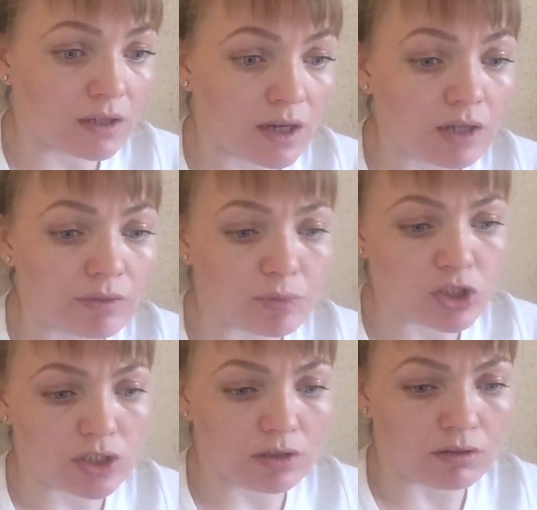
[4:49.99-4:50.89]
как
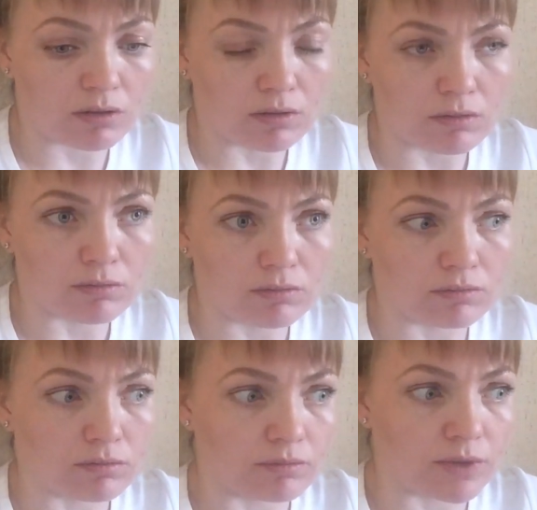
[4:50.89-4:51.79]
вообще
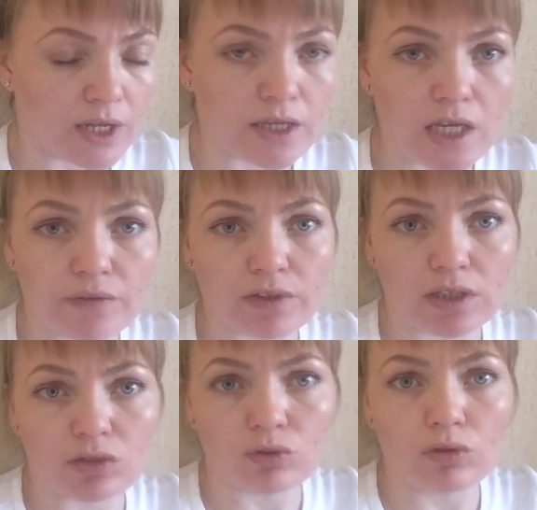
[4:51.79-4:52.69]

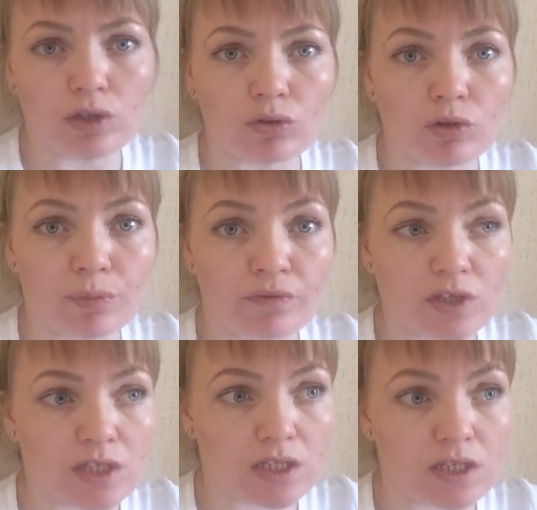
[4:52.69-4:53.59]
реагировать на то или иное
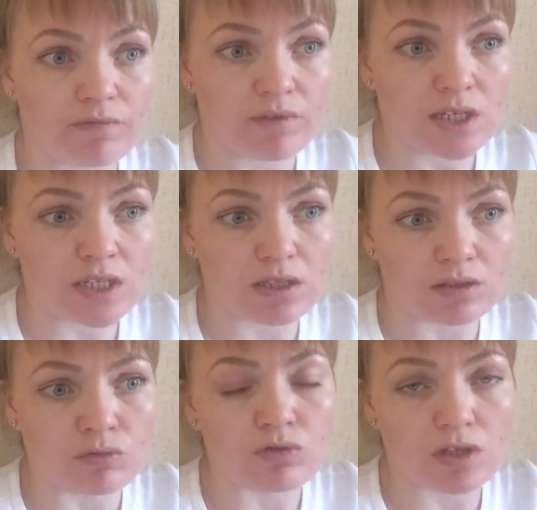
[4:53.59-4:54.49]
поведение
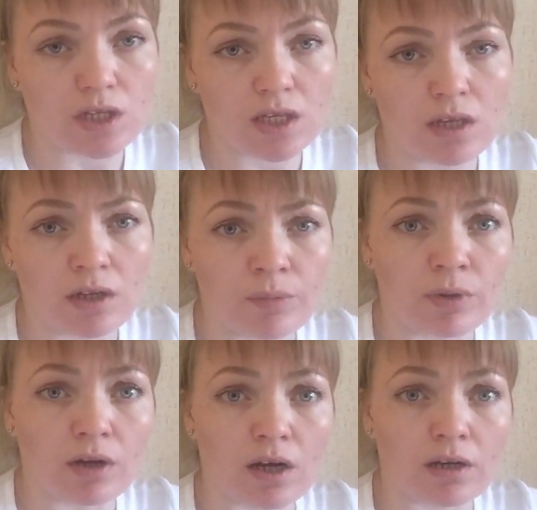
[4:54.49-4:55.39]
невесты, ну, снохи,
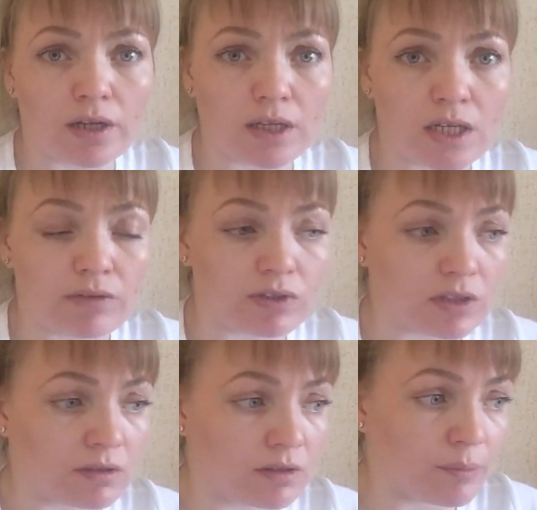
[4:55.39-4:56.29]
либо как
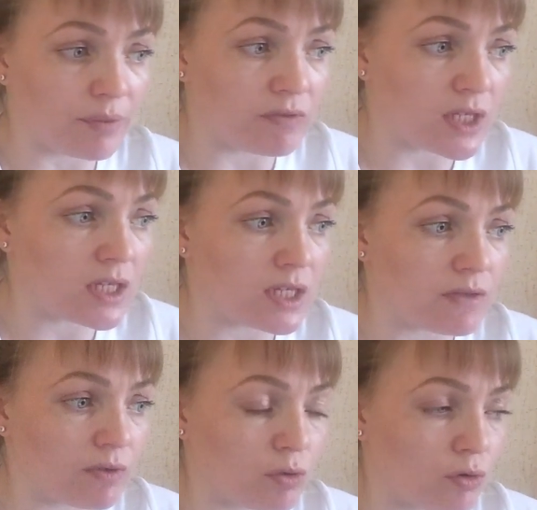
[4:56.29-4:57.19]
реагировать на, на поведение
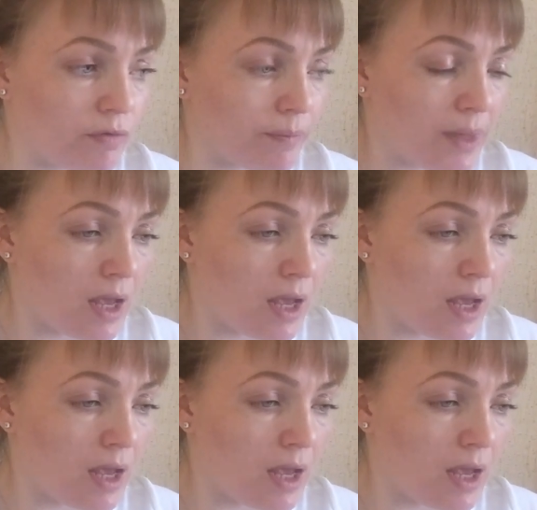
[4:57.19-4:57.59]
свекрови.